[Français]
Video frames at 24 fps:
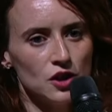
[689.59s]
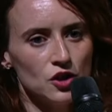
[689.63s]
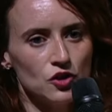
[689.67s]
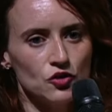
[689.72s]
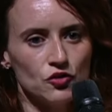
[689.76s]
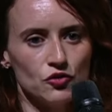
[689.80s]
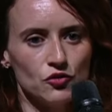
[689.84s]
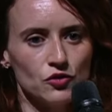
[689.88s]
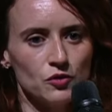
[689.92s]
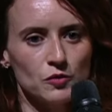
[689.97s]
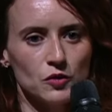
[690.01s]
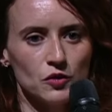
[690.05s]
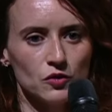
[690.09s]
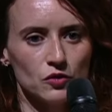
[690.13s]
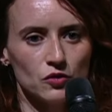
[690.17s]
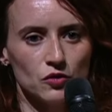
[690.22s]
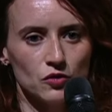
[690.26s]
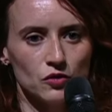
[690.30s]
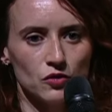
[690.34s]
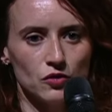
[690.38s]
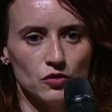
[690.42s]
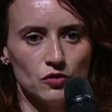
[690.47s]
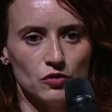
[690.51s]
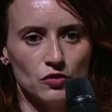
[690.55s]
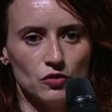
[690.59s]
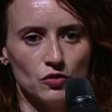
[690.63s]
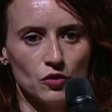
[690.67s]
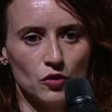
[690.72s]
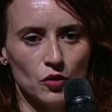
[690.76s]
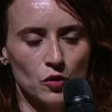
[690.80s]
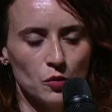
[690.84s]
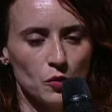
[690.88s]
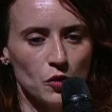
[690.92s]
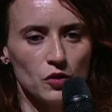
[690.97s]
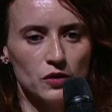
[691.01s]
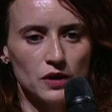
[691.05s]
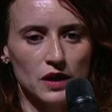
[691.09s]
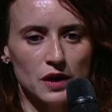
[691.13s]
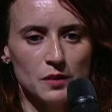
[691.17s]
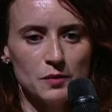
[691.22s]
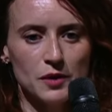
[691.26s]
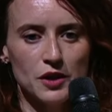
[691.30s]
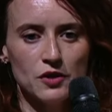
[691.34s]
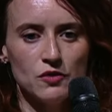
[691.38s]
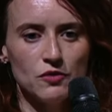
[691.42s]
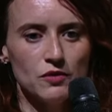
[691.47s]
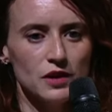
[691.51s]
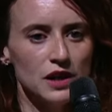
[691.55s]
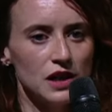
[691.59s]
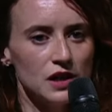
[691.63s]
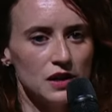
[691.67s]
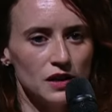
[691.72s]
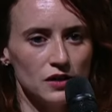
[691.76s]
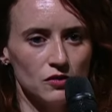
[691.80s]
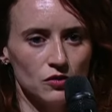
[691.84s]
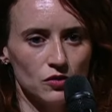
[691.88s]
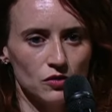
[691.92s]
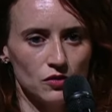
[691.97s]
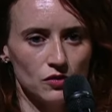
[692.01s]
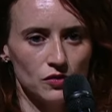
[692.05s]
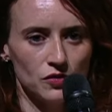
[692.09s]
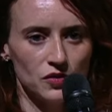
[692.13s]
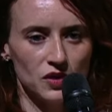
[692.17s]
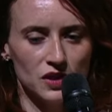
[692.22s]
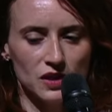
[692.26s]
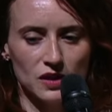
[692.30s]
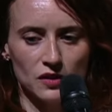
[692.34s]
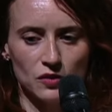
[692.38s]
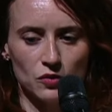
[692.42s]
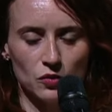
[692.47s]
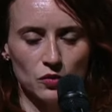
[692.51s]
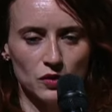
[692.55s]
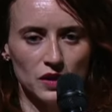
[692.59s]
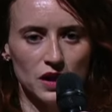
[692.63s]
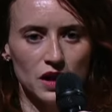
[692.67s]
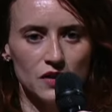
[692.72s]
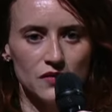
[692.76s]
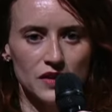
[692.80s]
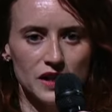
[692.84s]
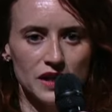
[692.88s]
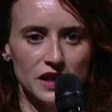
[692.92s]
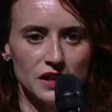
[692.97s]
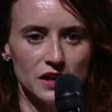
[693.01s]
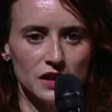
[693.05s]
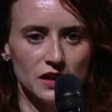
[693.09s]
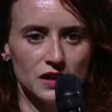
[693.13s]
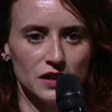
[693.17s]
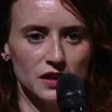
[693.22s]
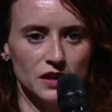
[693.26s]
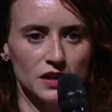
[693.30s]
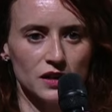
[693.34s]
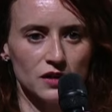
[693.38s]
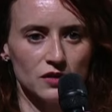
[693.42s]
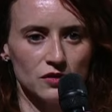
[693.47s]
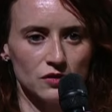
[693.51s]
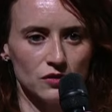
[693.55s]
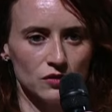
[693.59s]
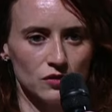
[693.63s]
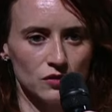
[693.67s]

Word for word: je lui demande de, reprendre un manuel et de finir son travail à l'écrit